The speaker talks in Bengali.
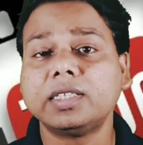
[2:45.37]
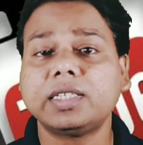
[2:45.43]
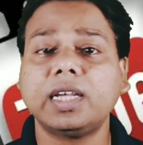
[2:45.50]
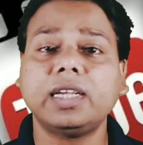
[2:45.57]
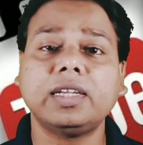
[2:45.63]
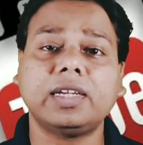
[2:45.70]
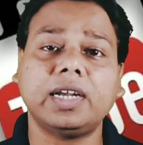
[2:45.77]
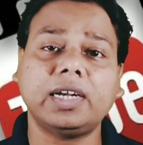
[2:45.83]

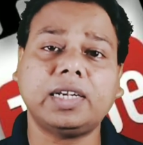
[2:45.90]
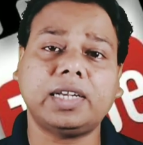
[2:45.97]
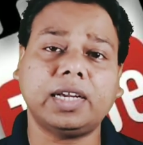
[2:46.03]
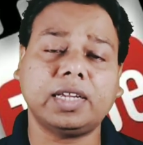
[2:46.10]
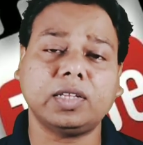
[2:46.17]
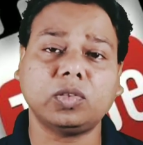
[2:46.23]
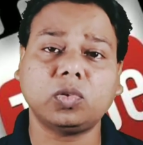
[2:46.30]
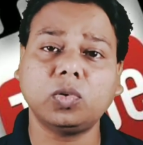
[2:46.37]
সেই
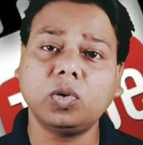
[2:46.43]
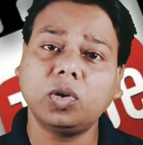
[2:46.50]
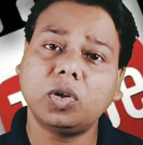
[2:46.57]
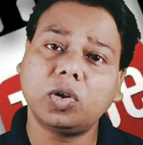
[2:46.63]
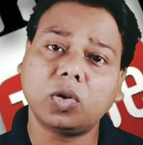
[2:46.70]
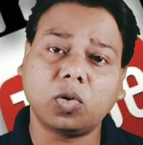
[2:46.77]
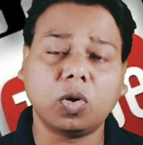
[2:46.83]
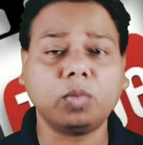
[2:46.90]
রেটটা কিন্তু
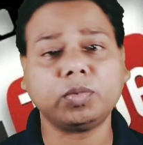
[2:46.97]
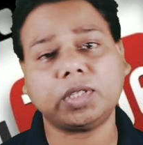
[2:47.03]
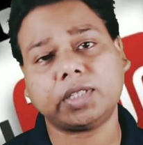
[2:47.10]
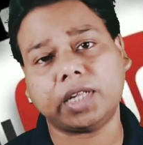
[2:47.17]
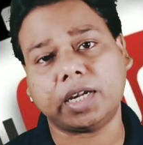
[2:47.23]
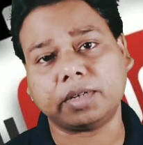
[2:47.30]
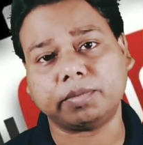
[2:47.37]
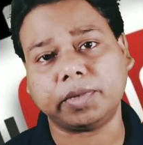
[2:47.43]
কমতে
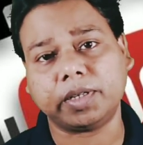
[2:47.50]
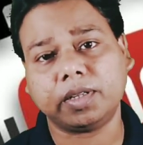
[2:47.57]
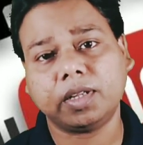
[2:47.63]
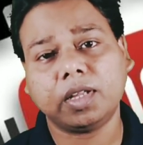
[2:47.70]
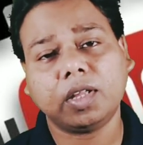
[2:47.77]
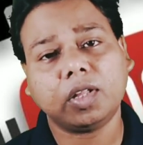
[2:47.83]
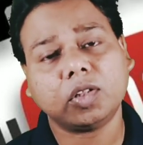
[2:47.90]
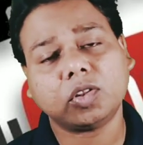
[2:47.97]
থাকবে
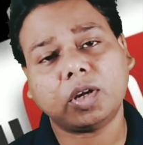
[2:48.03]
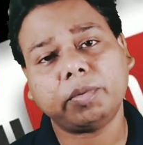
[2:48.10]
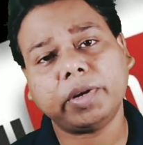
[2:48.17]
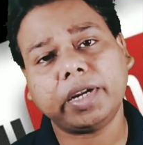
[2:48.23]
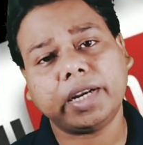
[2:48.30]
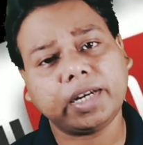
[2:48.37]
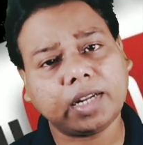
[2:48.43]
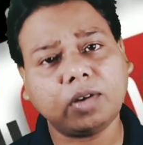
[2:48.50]
তবে
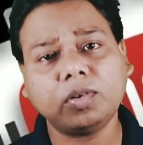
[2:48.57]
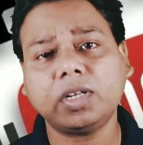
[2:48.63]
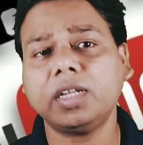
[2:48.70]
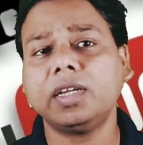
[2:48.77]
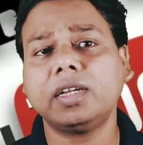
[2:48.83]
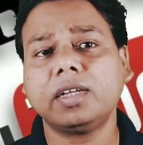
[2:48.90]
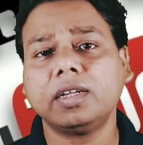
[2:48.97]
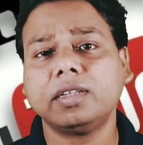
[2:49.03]
এটাও
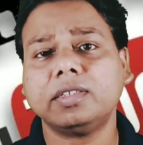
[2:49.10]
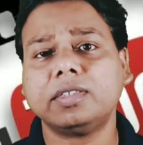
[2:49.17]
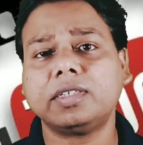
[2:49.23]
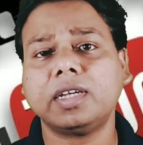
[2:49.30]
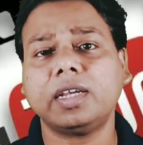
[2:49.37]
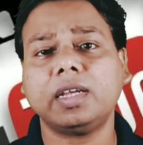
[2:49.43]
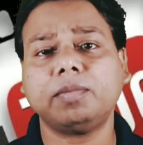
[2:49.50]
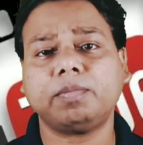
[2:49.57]
ঠিক
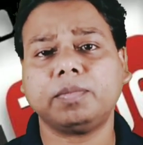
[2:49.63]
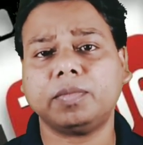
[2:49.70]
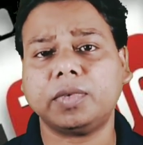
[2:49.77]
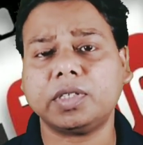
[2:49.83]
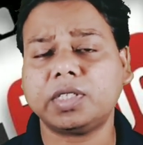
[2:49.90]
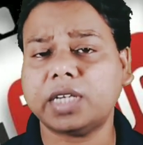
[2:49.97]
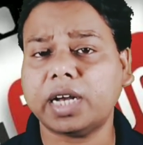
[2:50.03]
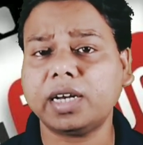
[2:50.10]
যে
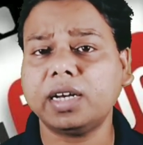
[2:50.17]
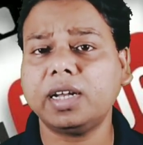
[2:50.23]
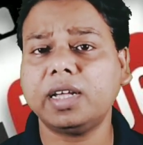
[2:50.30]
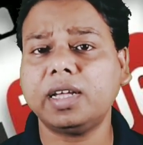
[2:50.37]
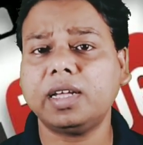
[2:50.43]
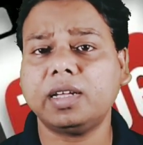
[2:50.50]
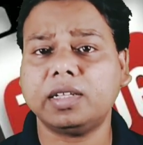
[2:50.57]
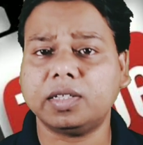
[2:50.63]

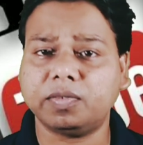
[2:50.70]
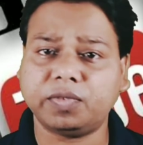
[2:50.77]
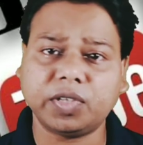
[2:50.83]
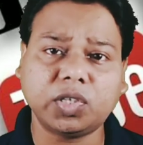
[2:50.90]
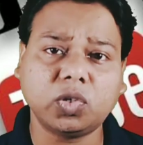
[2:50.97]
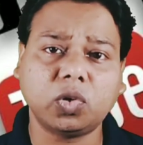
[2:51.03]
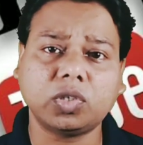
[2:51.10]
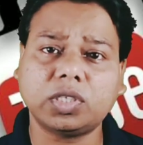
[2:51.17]
চ্যানেলে
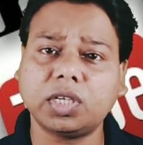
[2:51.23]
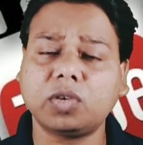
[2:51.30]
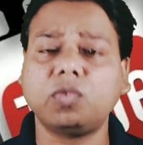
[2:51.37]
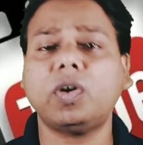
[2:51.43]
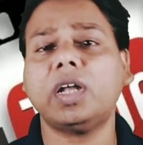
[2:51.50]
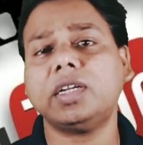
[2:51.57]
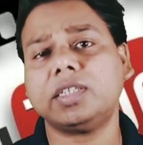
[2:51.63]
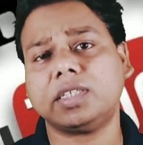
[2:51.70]
ভিডিওর যে
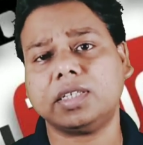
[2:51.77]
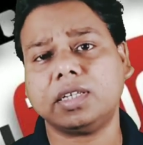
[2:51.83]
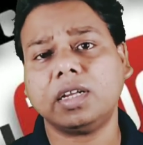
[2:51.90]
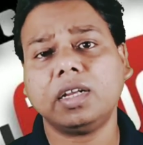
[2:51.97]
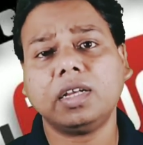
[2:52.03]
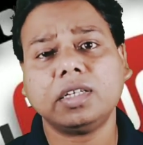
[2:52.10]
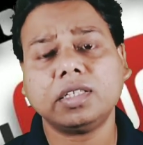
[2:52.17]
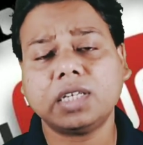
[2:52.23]
কোয়ালিটি
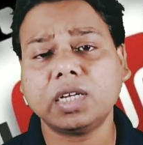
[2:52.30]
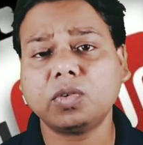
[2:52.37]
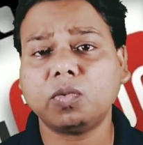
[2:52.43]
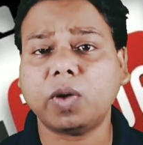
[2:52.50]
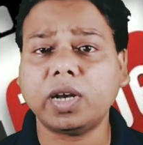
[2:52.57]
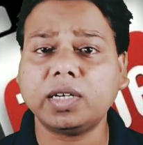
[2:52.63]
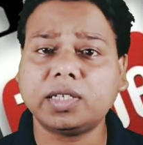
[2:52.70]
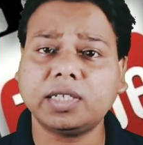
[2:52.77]
সেই
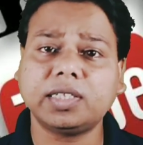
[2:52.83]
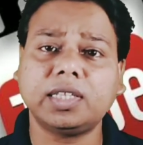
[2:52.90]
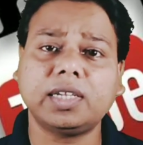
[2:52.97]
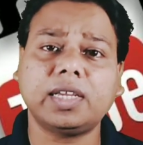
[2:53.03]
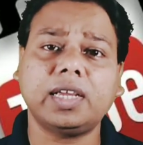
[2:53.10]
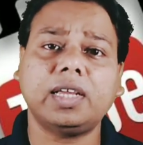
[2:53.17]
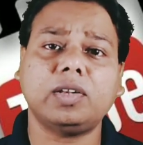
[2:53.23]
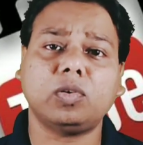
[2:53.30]
কোয়ালিটির
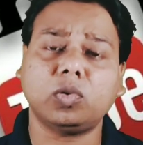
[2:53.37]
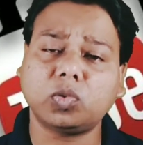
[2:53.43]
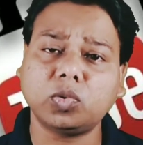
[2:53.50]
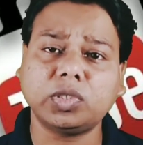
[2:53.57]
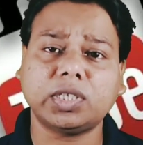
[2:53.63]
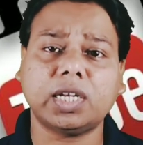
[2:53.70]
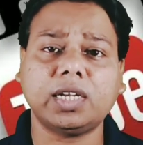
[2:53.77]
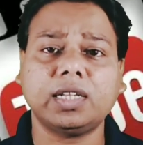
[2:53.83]
দিকে
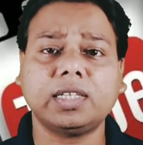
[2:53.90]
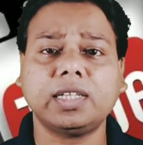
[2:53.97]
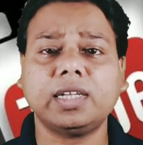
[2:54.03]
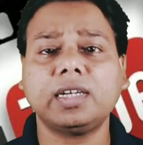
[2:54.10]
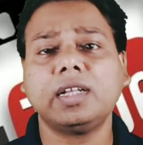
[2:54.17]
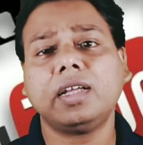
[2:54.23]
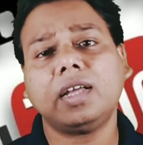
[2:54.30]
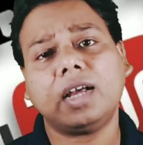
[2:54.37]
নতুন
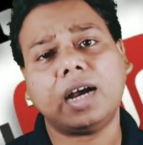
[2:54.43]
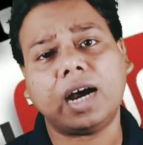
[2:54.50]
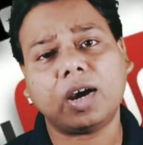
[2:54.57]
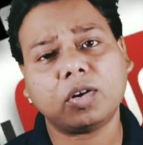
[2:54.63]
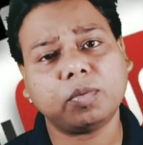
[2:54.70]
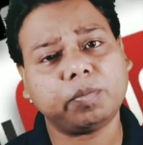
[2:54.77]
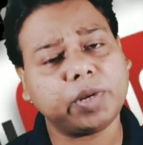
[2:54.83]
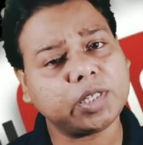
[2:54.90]
চ্যানেলদের
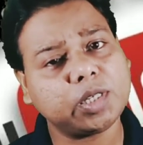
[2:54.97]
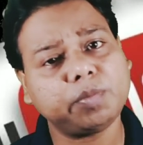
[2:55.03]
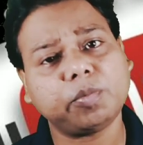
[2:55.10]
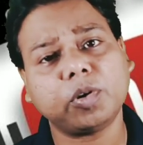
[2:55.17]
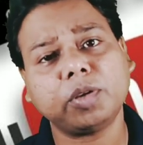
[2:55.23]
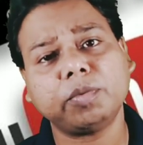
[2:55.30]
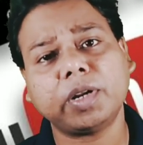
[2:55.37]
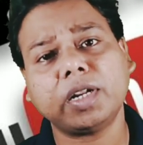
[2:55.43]
আরো বেশি
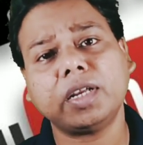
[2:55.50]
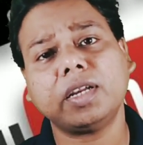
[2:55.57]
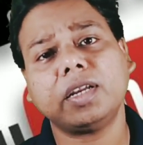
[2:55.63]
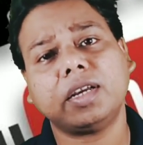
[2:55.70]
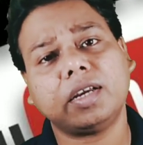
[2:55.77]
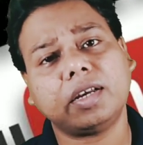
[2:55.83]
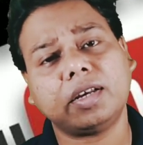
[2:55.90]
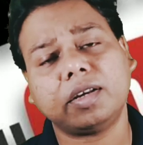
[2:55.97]
পরিমাণে
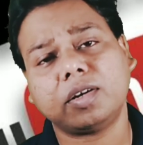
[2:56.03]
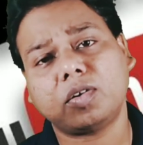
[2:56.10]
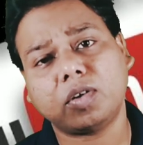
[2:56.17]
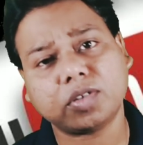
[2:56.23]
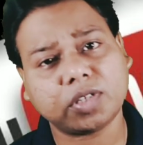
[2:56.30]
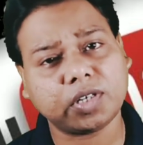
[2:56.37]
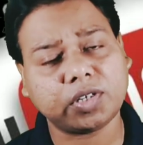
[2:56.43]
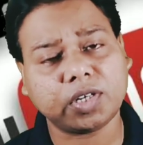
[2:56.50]

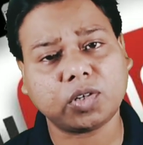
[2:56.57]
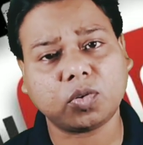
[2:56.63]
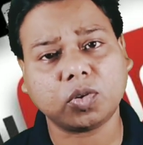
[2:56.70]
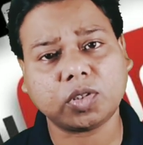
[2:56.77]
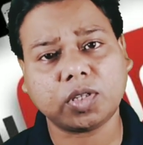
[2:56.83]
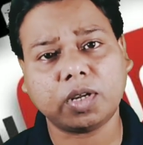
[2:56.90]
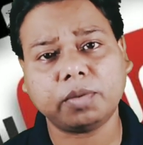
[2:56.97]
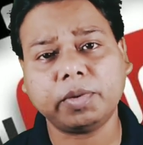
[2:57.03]
কনসেন্ট্রেট
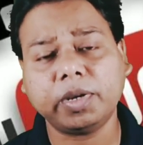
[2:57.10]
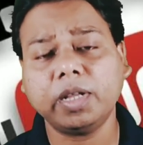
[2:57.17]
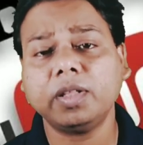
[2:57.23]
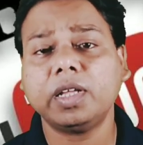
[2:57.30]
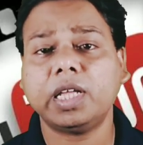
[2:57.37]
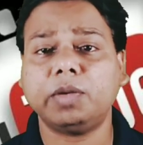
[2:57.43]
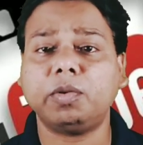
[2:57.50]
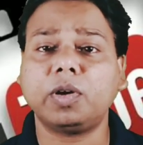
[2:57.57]
করতে হবে
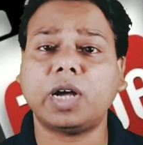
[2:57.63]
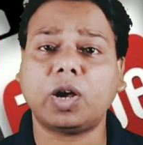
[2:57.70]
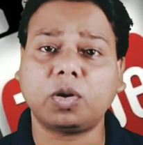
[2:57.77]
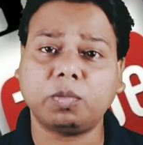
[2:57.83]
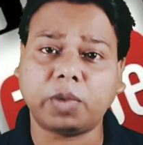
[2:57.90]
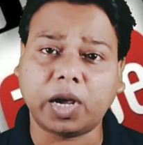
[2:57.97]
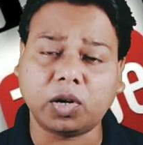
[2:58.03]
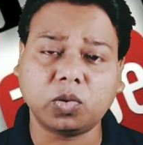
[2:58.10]
এবং
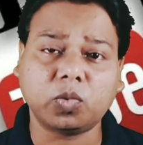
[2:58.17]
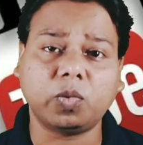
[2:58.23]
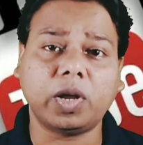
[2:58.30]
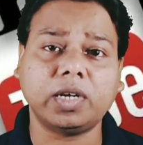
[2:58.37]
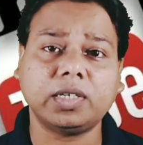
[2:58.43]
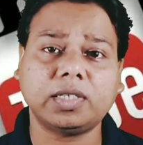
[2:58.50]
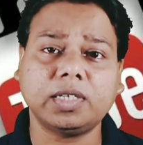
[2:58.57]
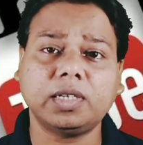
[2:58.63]
আরো ভালো
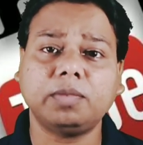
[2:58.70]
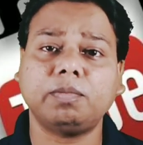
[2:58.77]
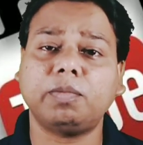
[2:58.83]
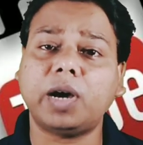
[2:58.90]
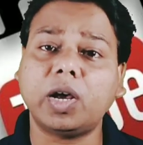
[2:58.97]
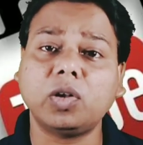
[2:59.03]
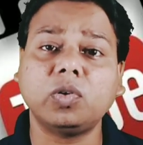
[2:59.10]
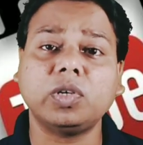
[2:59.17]
কোয়ালিটির
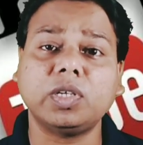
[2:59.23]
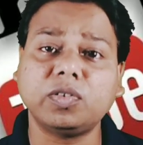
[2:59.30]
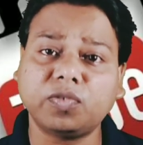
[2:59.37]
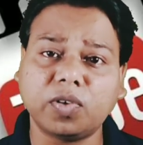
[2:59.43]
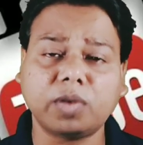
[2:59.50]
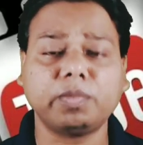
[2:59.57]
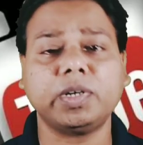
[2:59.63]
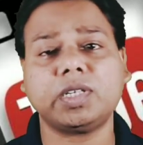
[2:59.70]
ভালো
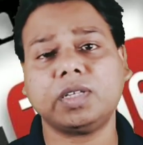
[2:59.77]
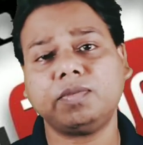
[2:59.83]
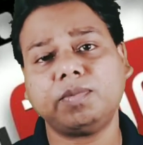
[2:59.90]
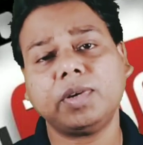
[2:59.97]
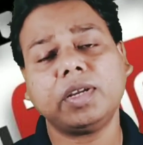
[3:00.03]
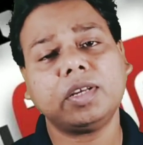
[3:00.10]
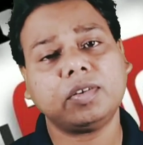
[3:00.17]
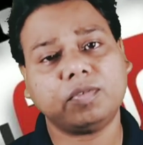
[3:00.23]
ইনফরমেটিভ
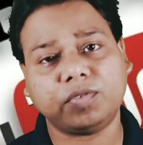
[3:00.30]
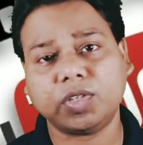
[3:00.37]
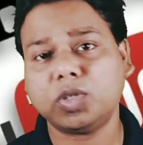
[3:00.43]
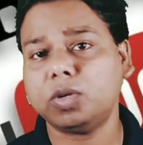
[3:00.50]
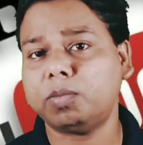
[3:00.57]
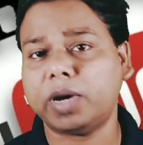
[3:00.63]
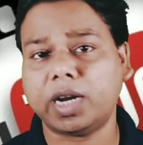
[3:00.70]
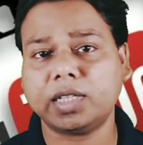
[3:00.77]

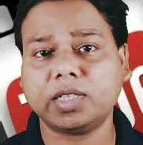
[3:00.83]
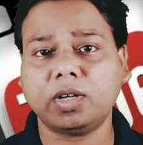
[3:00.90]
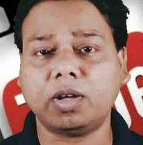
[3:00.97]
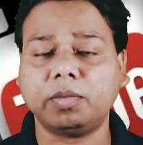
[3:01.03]
ভিডিও বানাতে